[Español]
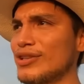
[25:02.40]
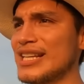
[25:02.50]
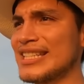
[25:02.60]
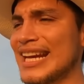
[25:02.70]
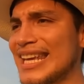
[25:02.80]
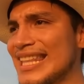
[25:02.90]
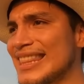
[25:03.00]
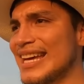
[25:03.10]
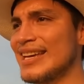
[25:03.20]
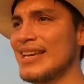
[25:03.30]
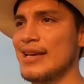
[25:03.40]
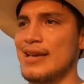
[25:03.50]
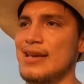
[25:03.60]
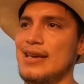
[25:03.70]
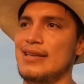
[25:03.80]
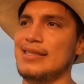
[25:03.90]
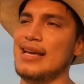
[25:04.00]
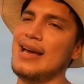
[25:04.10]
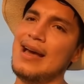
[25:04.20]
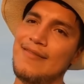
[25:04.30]
zona cerquita
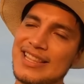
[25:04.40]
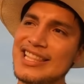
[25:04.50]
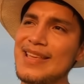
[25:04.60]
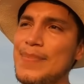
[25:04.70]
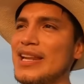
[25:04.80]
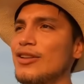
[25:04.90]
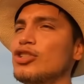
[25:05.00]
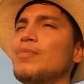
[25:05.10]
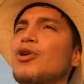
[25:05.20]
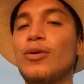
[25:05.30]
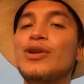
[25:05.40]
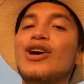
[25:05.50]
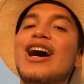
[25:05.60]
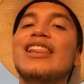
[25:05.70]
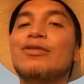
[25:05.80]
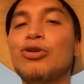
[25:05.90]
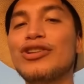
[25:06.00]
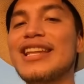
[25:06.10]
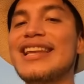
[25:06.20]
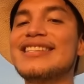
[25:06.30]
está bastante peligroso, por lo menos al
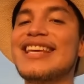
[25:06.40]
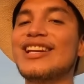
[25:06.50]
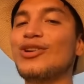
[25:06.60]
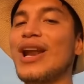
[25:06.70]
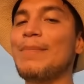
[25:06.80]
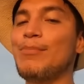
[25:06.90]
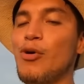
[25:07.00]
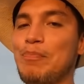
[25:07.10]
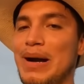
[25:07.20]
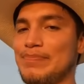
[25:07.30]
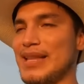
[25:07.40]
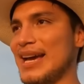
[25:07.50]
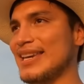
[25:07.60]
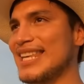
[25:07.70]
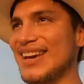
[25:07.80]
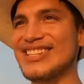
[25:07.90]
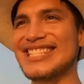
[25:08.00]
tour del Cerro La Popa. Aquí la